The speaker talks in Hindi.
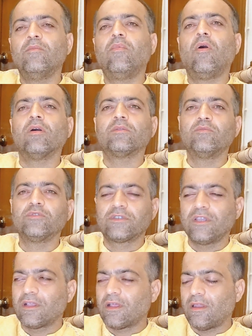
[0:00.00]
बहुत
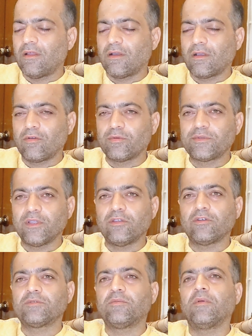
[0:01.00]
मुश्किल कलर ग्रुप से
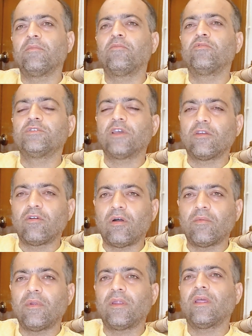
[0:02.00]
जो उसमें बुशा
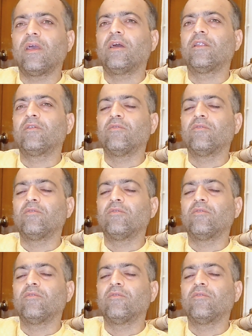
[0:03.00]
डॉर्मेंट है